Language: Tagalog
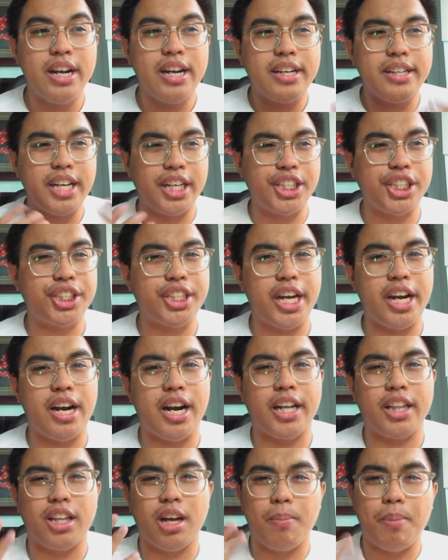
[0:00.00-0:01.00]
nagsishare
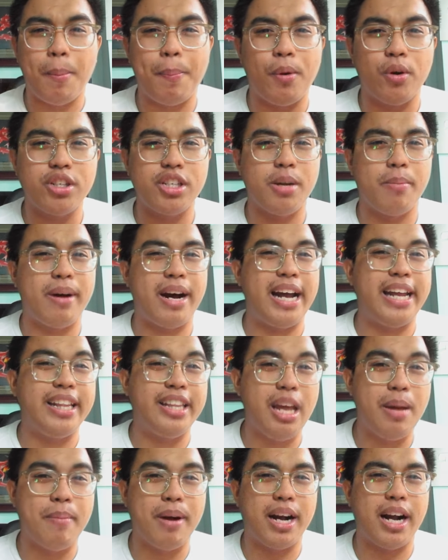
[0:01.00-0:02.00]
at nagpo-post ng mga
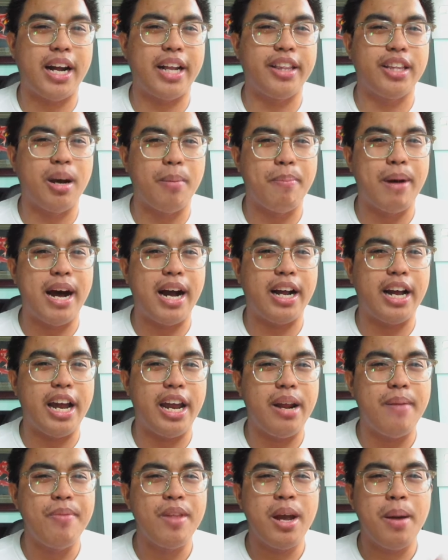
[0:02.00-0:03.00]
hindi magagandang
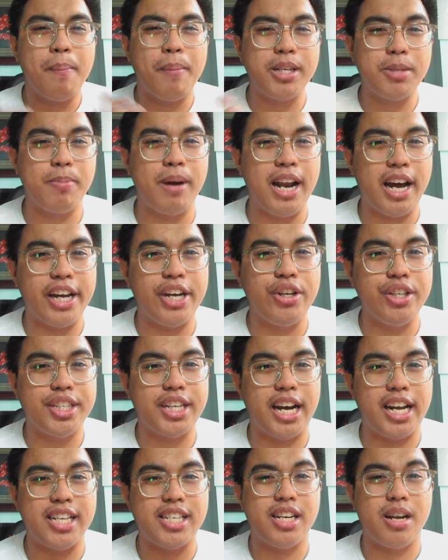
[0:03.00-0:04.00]
bagay, mas malaki yung
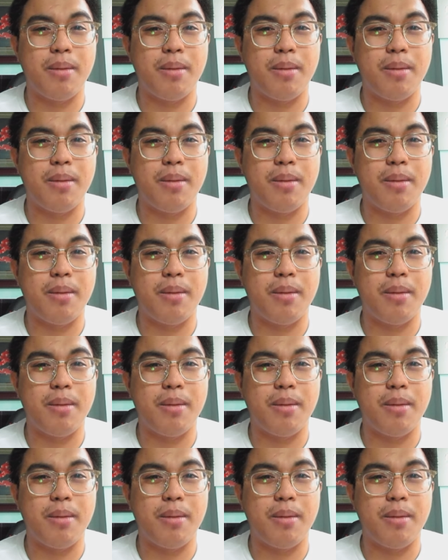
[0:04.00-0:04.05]
chance na